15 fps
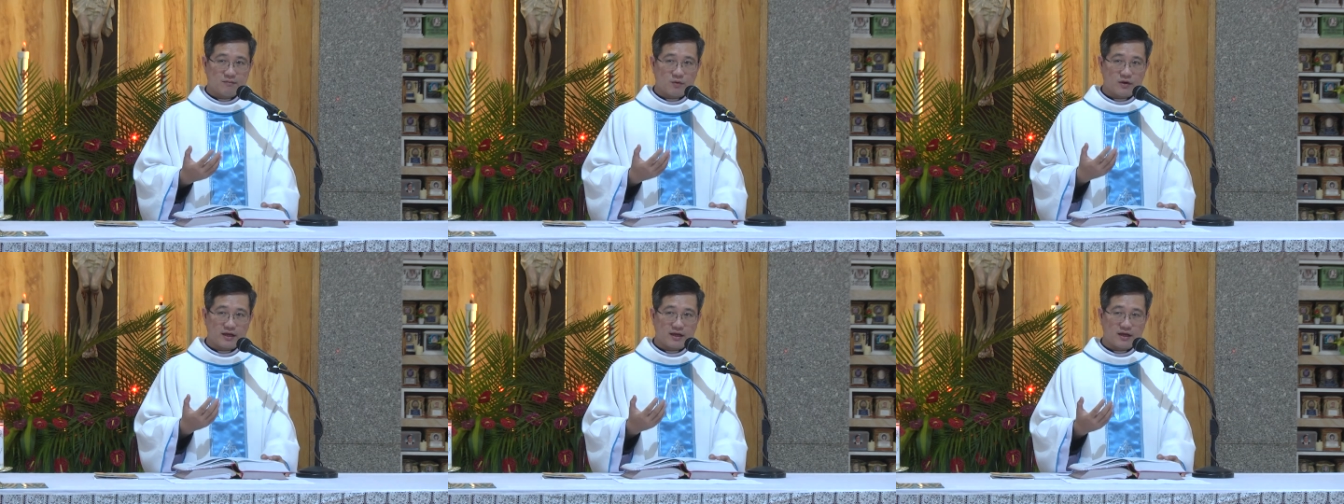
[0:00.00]

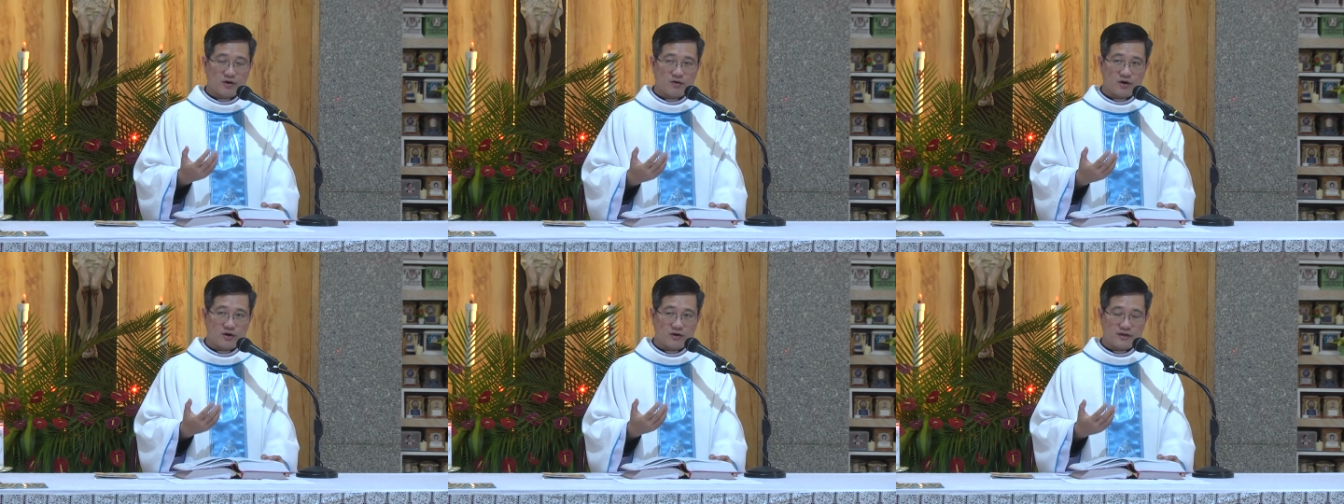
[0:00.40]
Một cái
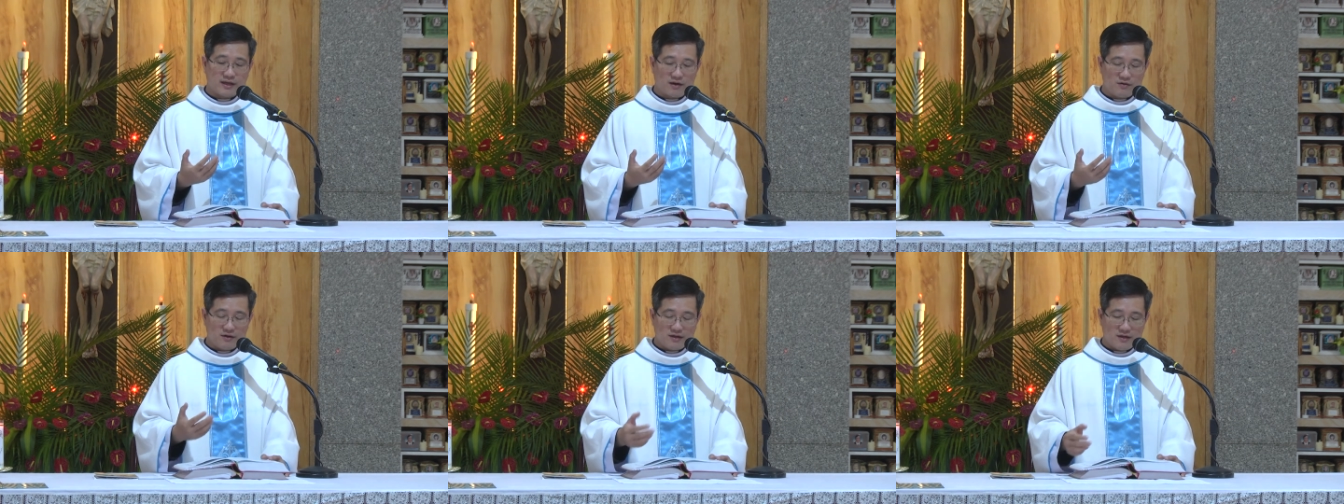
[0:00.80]
câu hỏi
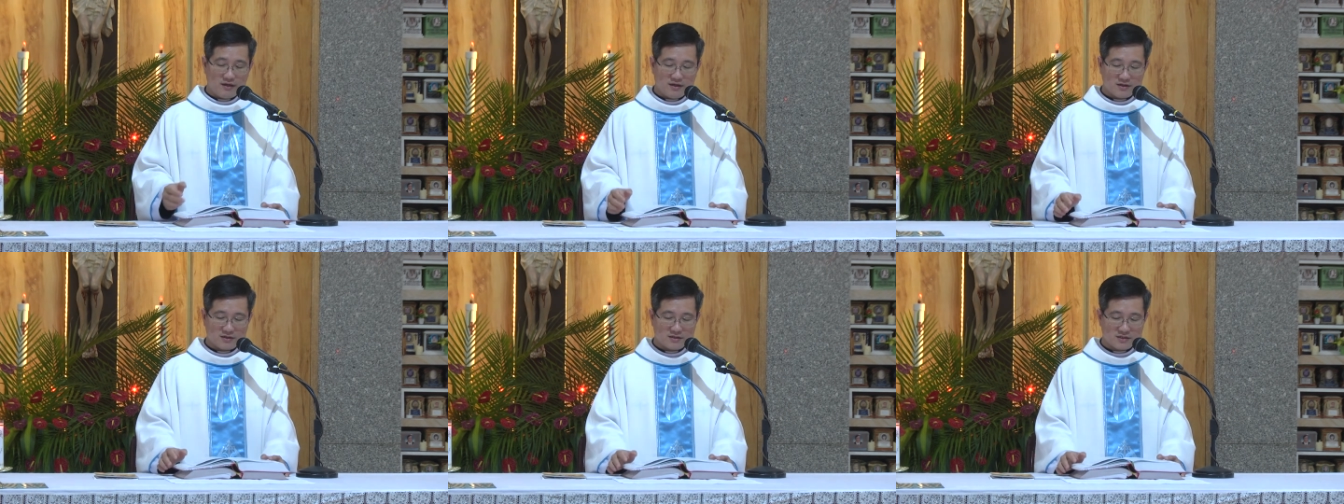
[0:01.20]
giáo
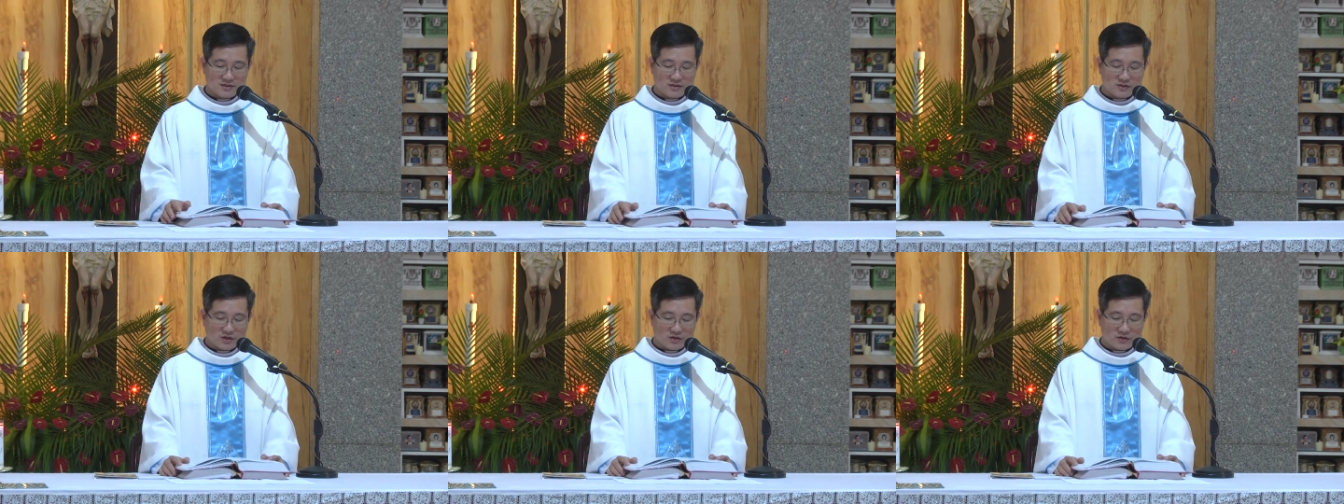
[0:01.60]
lý
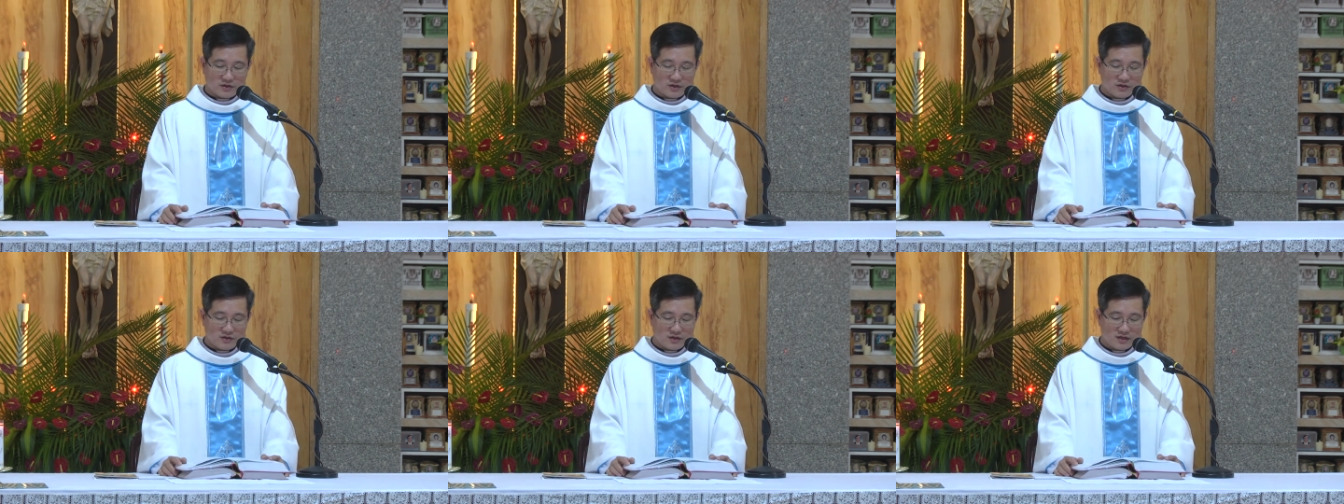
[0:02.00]
xưng
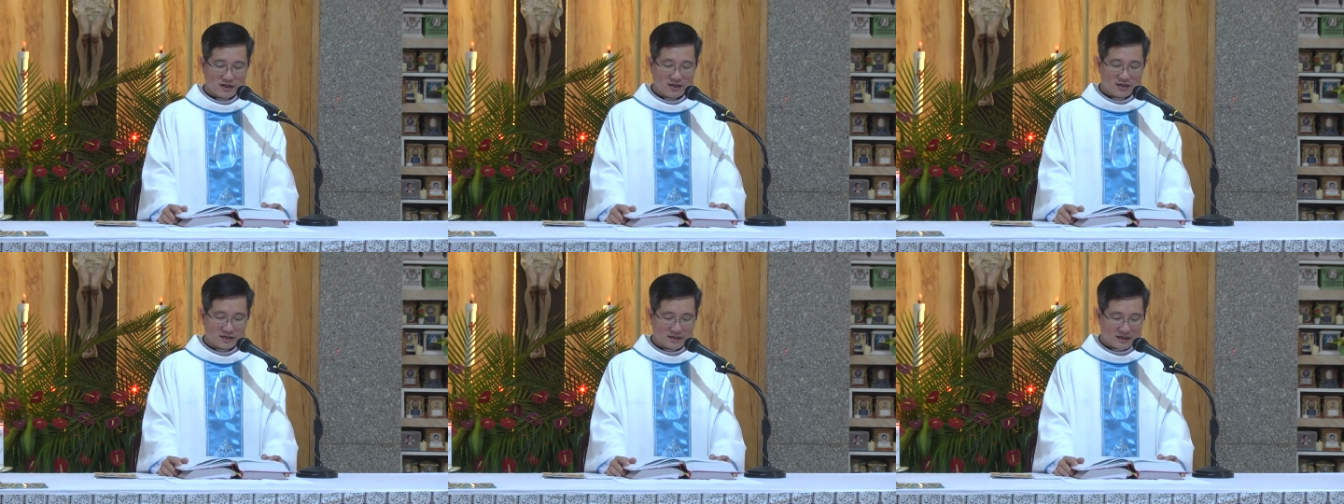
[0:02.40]
tội rước
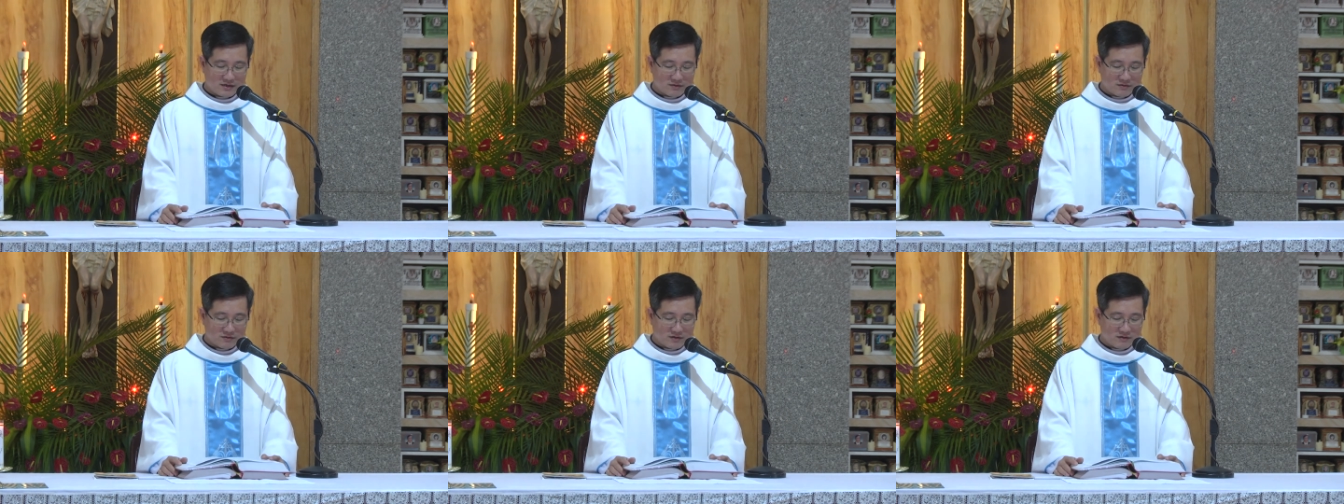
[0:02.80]
lễ lần
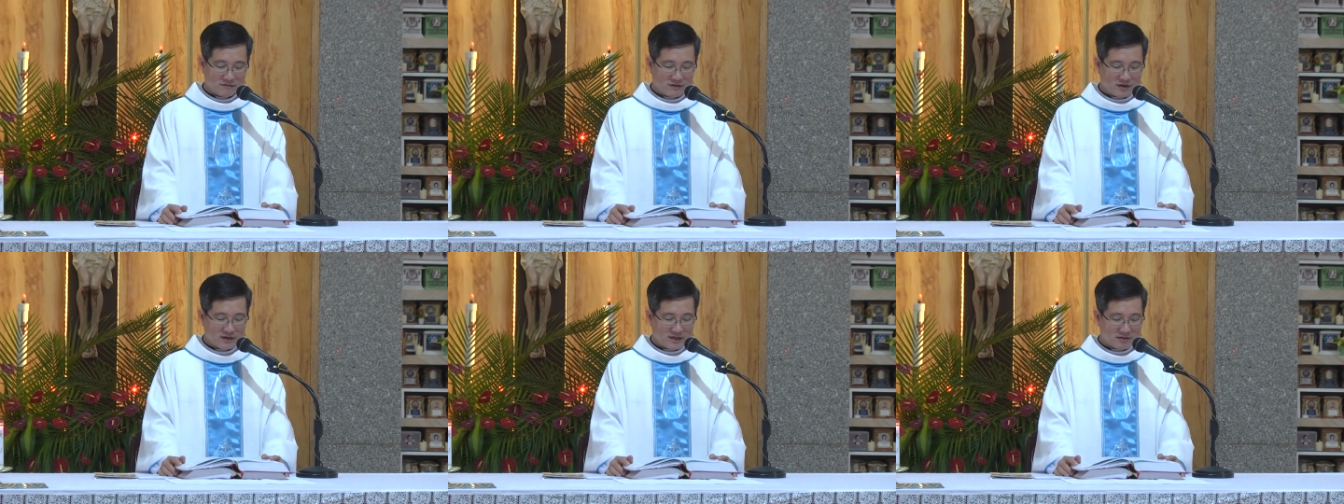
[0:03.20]
đầu
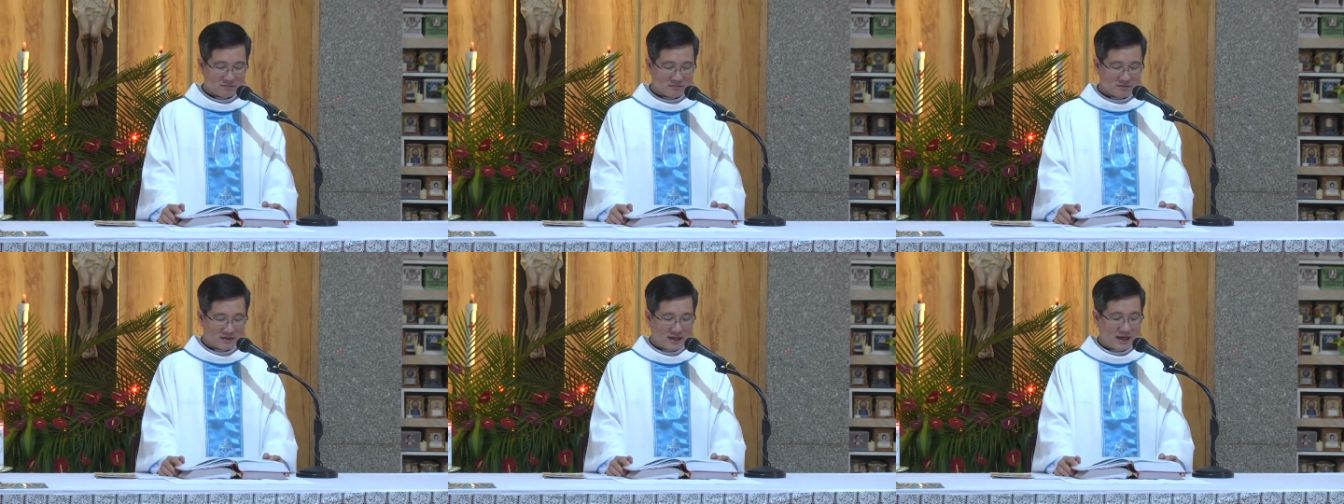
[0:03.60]
vỡ
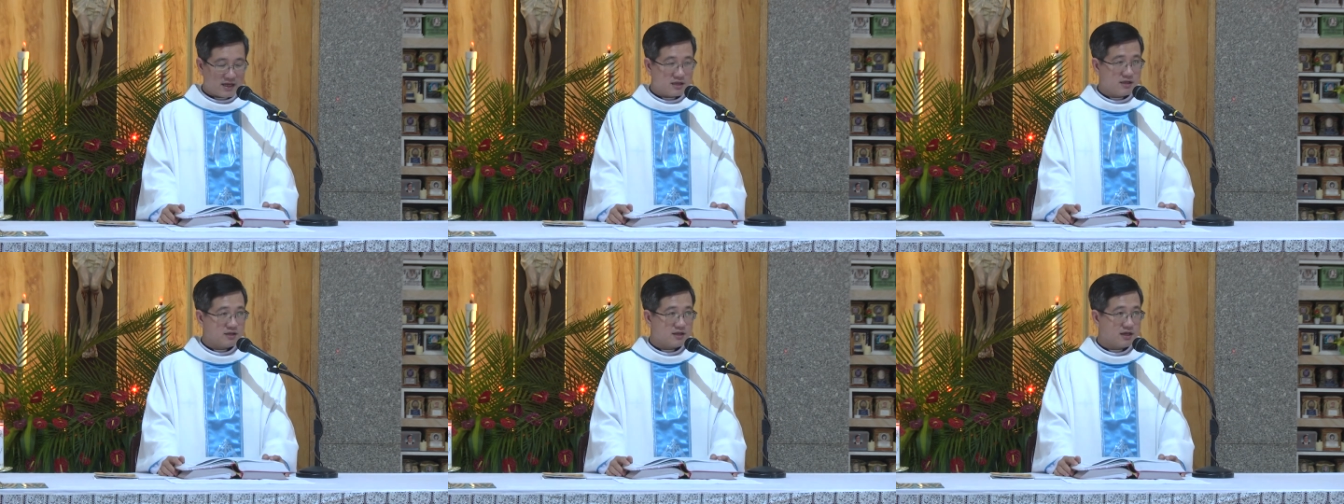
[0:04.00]
lòng
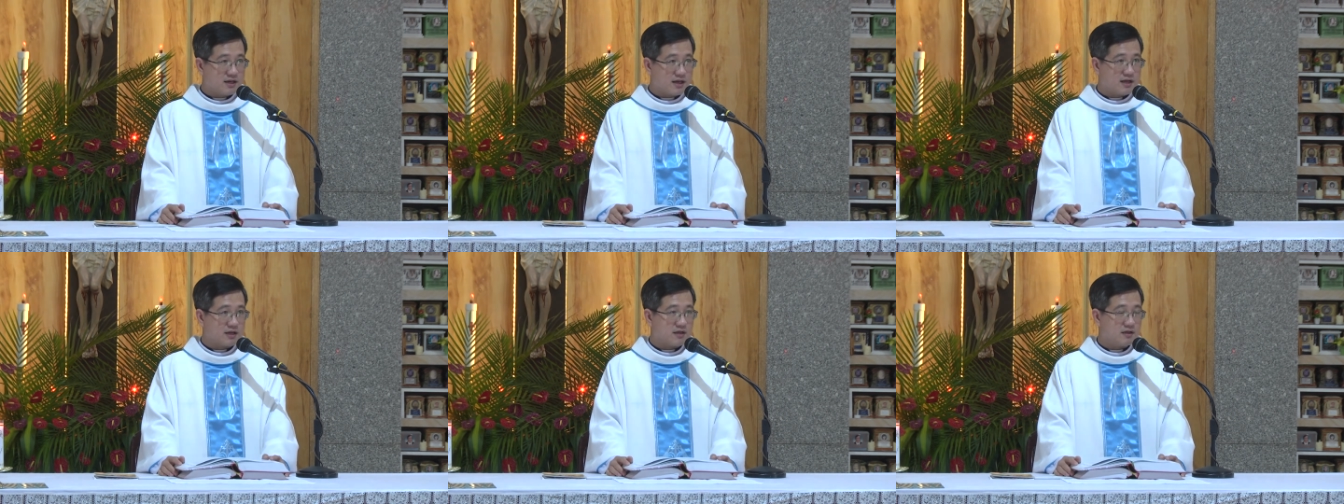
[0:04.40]
dạy như thế
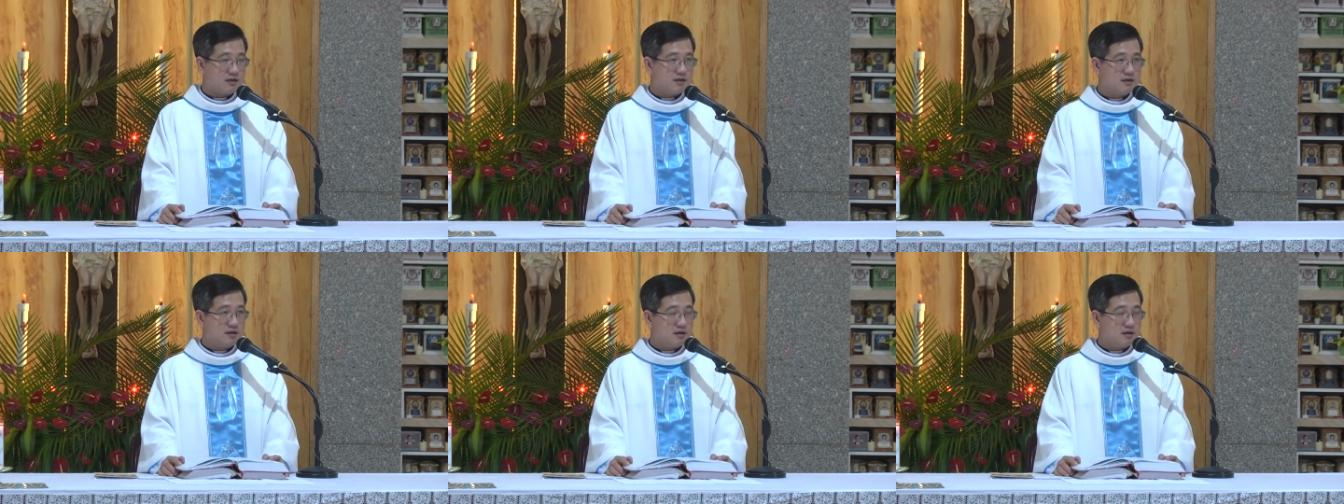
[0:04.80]
này: